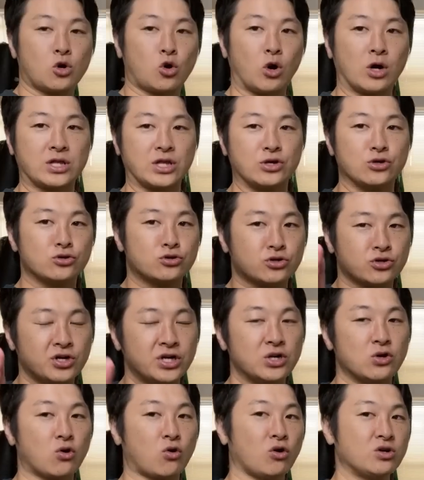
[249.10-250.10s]
こうやってゆっく
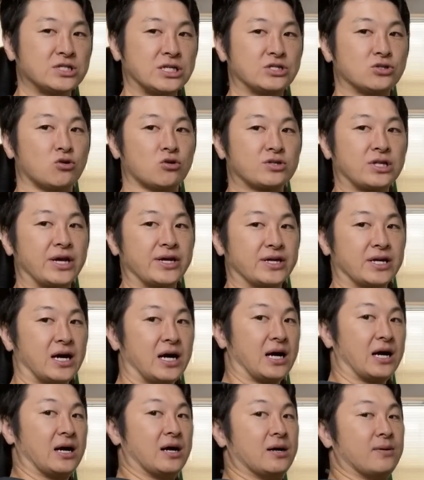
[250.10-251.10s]
り起こした状態
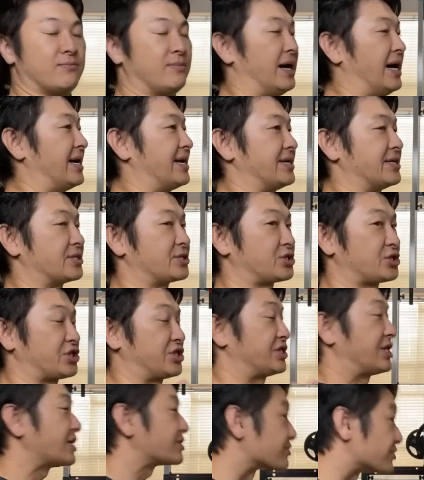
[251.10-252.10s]
が前に突
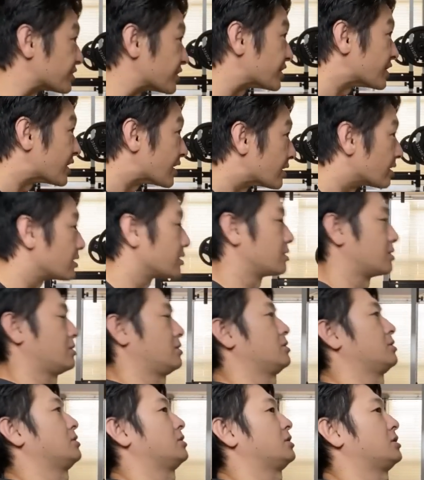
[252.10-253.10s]
き出ずに
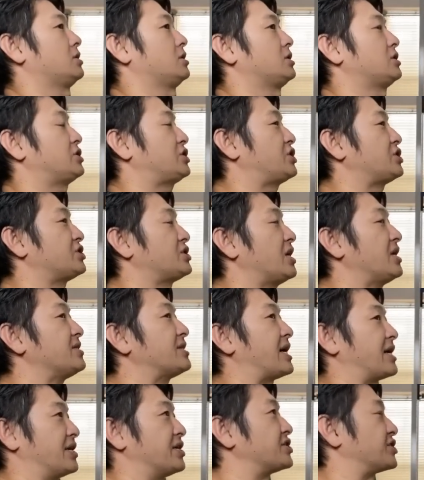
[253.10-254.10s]
自然
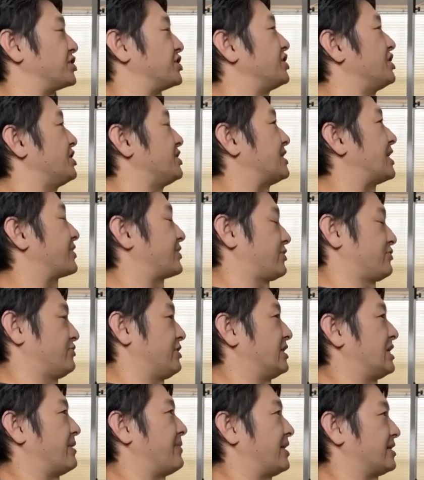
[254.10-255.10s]
な位置になってく
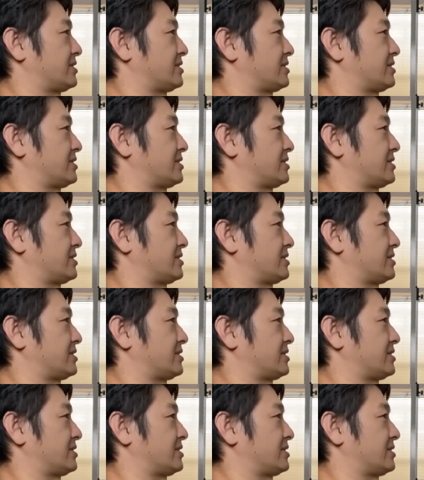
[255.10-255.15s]
れてま